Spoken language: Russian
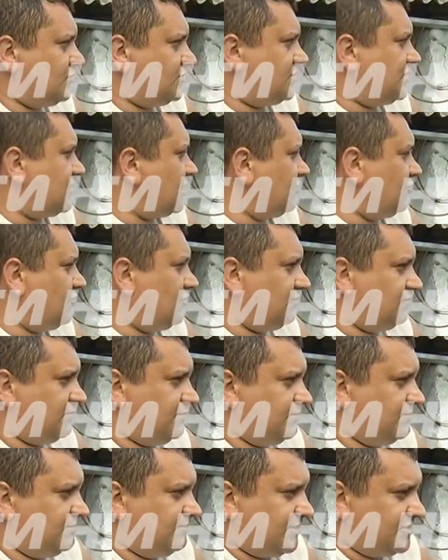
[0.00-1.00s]
с огнем
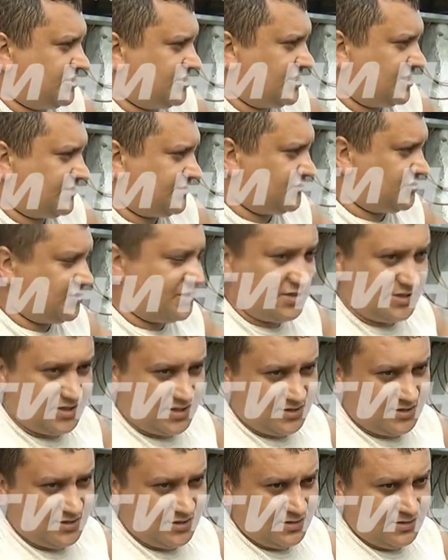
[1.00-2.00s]
поджигать вообще
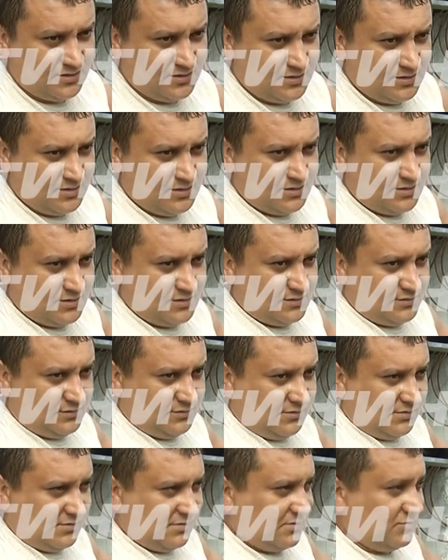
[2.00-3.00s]
нельзя.
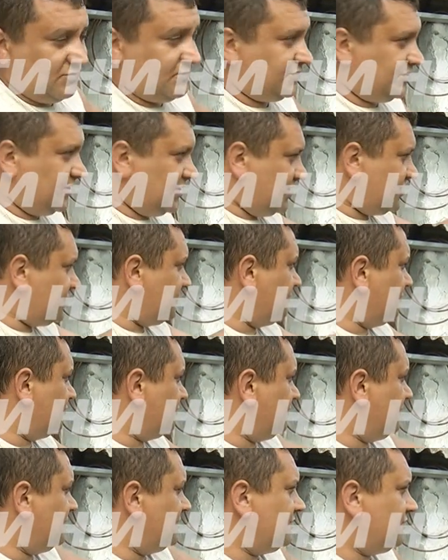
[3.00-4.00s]
Угу. Ну, все начали вот
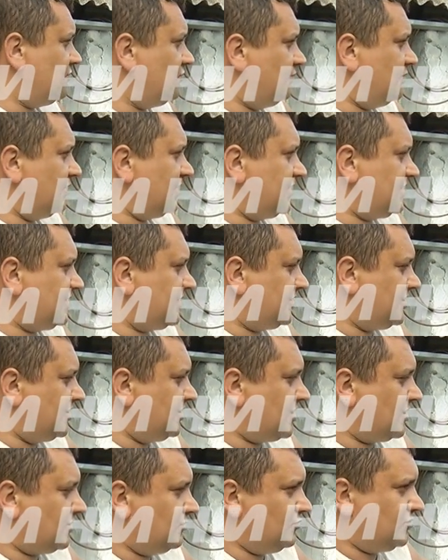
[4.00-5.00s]
убираться, хотели
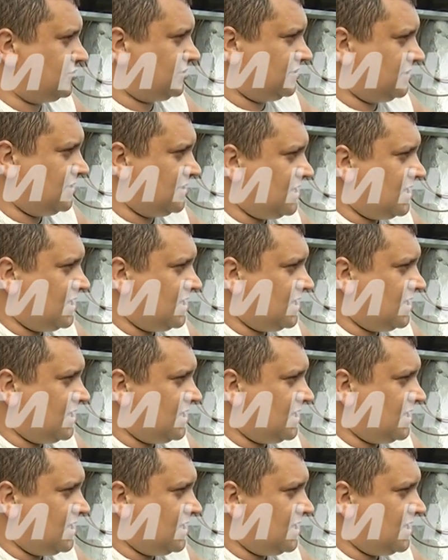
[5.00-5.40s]
как лучше.